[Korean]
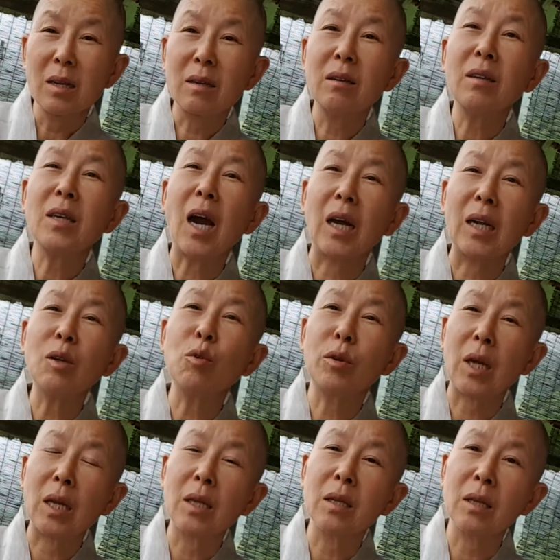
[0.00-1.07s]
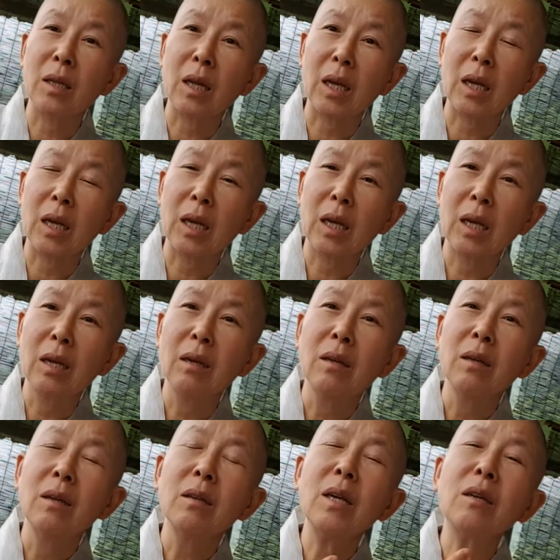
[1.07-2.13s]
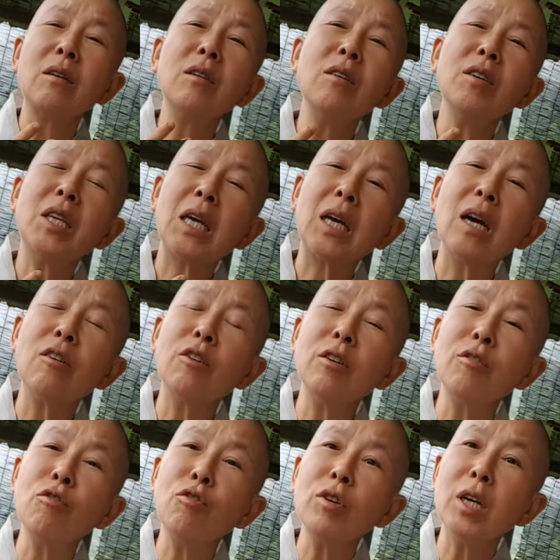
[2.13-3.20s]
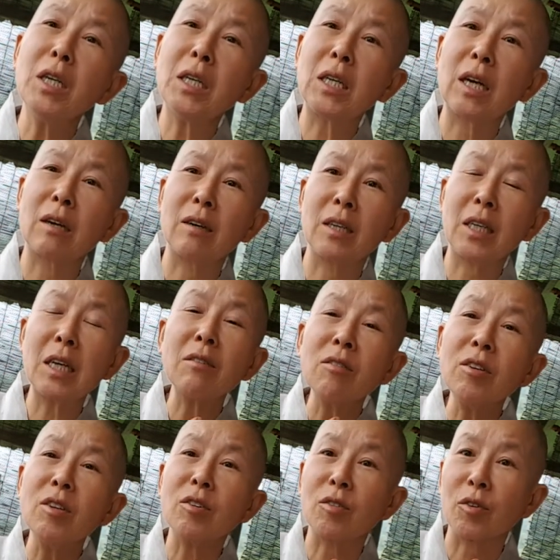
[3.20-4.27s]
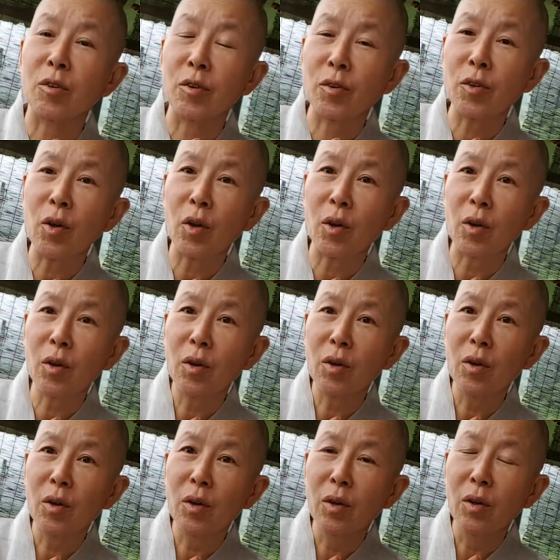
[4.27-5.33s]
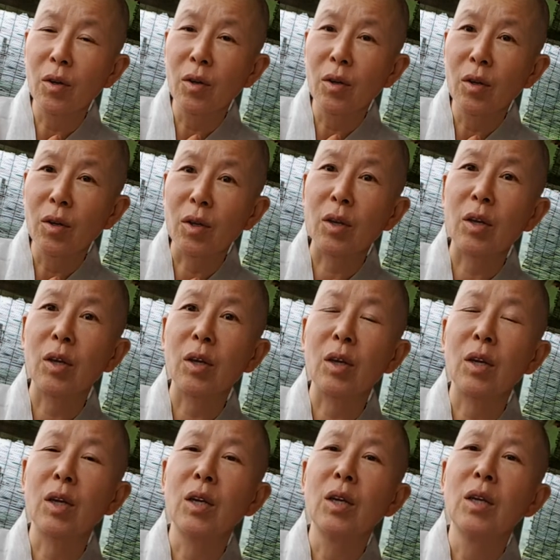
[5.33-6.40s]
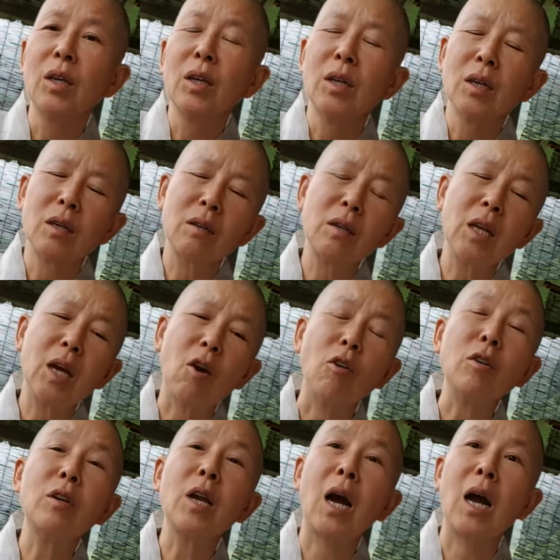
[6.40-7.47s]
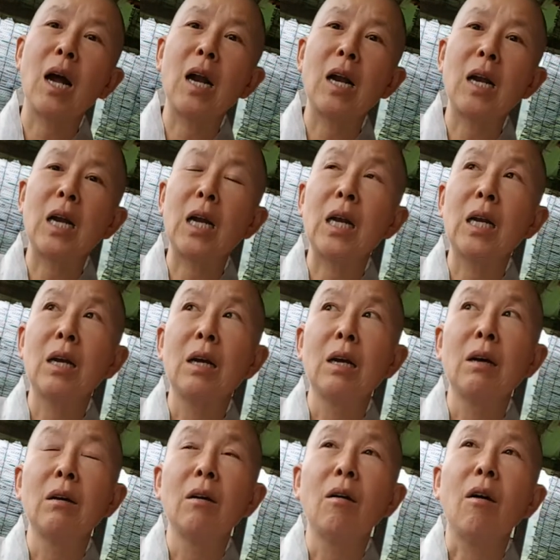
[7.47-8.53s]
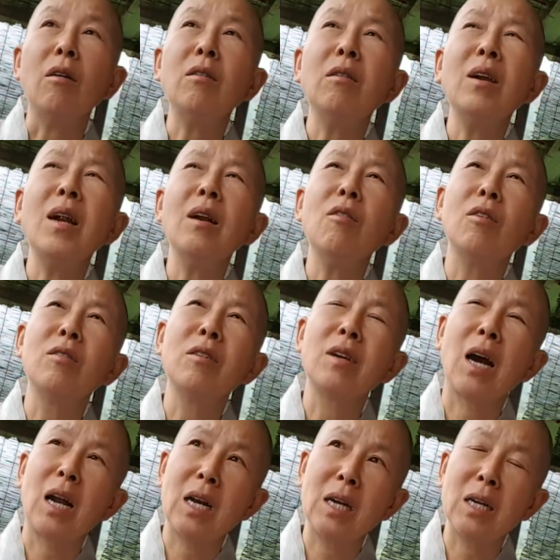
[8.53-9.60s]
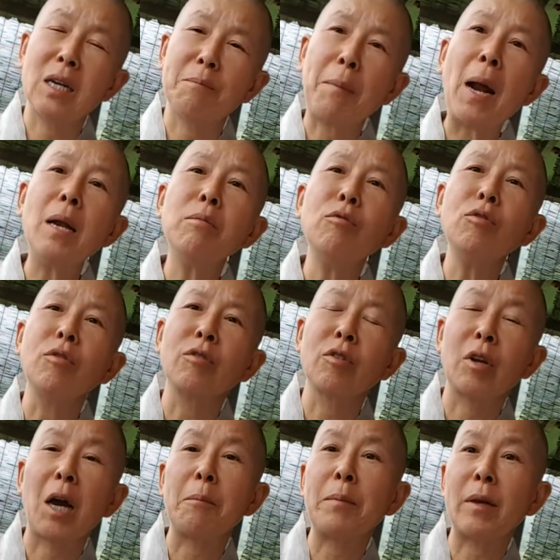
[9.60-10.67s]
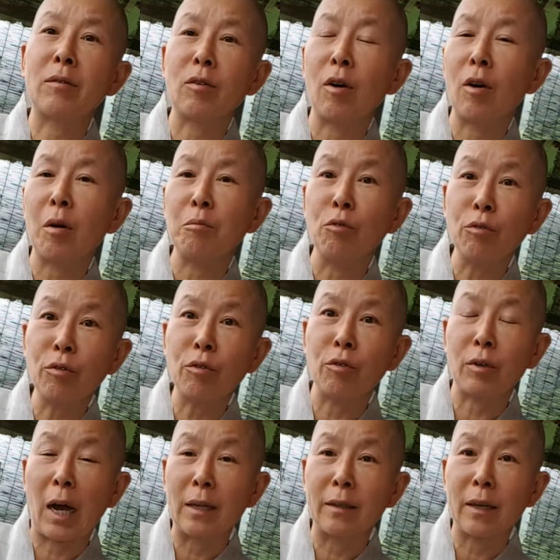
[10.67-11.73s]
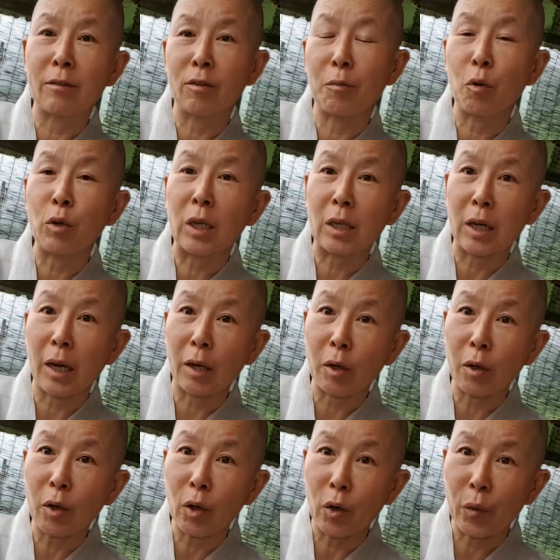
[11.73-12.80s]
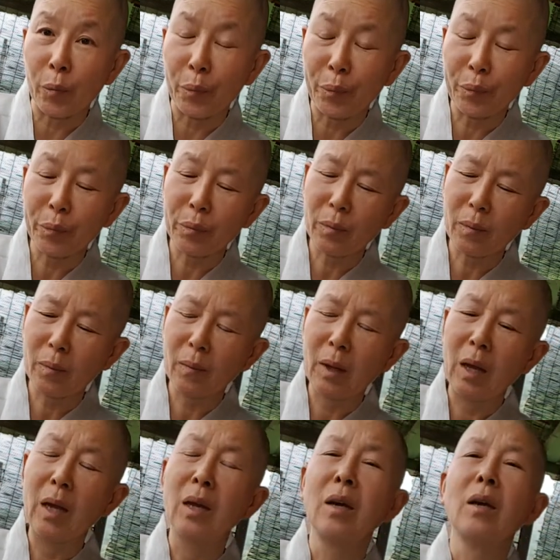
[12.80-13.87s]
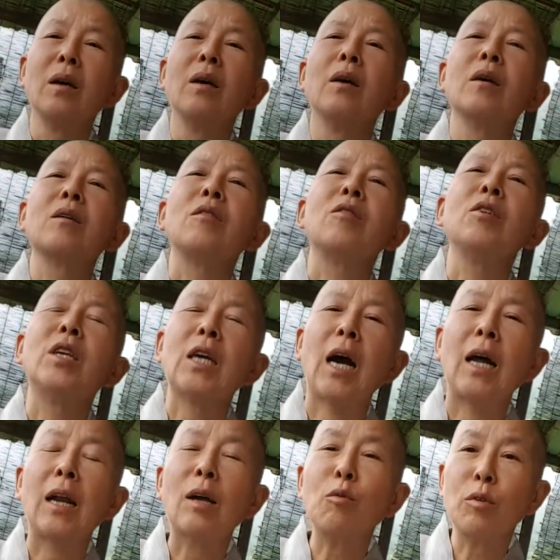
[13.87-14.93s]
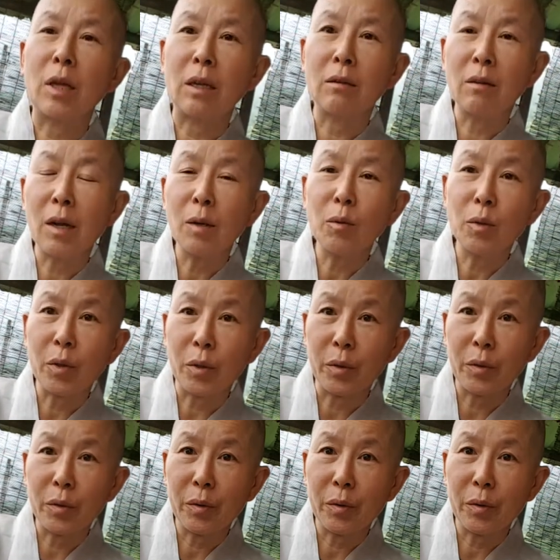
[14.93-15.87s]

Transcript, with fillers: 그렇게 안 해도 됐는데. 근데 그건 제가 그 순간에 제가 그 최선이었던 거죠. 예. 근데 어느 날 어느 날 어느 날 팔부 능선 앞에서 문득 앉아서 보니까요. 그러지 않아도 되더라고요.